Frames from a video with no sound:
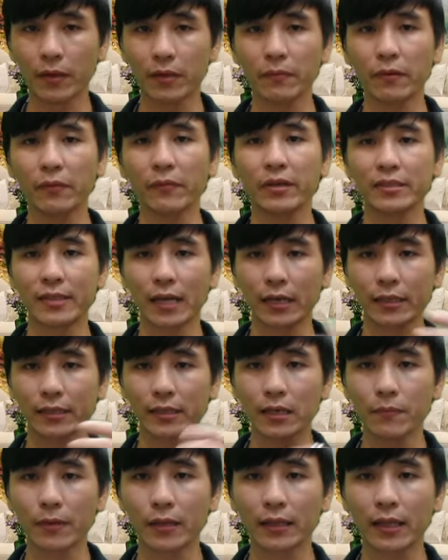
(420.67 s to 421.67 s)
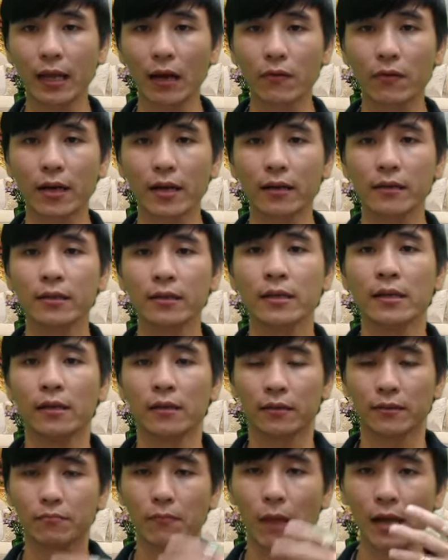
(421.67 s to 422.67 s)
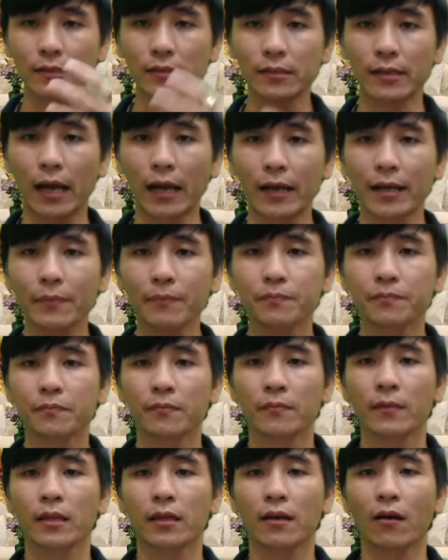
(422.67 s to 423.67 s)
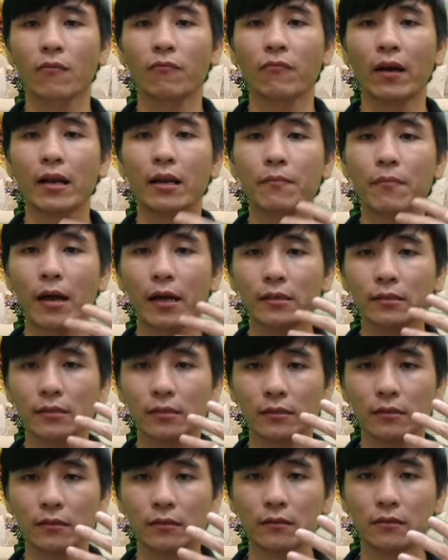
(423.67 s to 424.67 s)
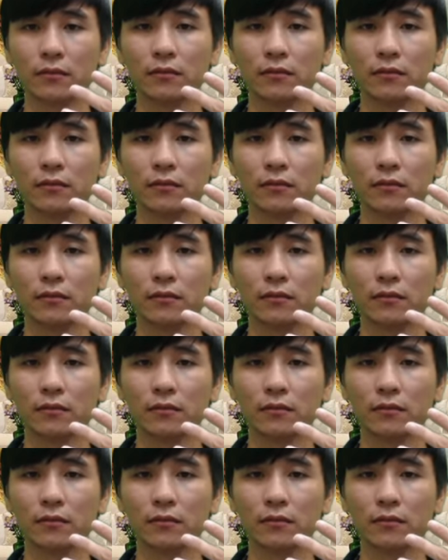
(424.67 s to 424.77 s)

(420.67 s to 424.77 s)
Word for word: lý bởi vì săn chơi mình tạo ra bán sự đẳng cấp không phải là bán sự